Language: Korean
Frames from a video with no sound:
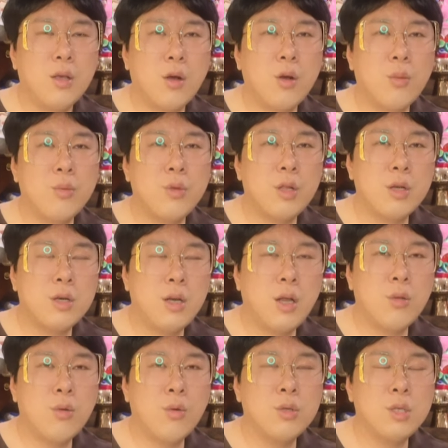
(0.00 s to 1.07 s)
여러분들
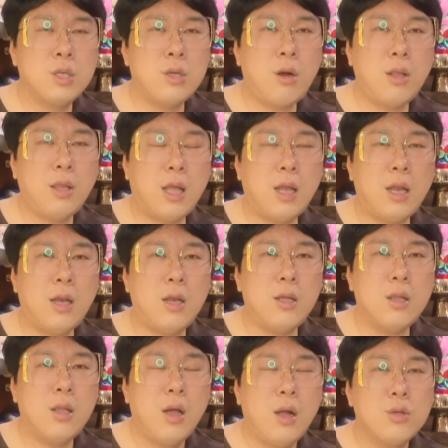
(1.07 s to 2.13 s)
그래도 7월
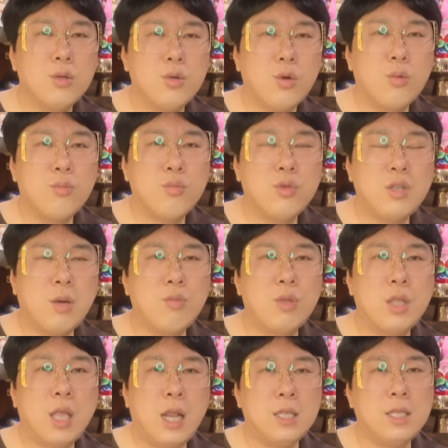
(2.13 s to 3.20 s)
달에는 조금
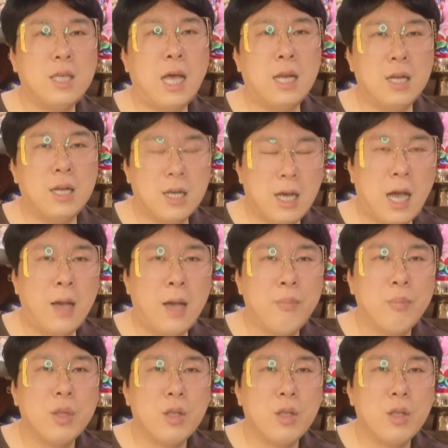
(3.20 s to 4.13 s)
무사무탈하지 않을까.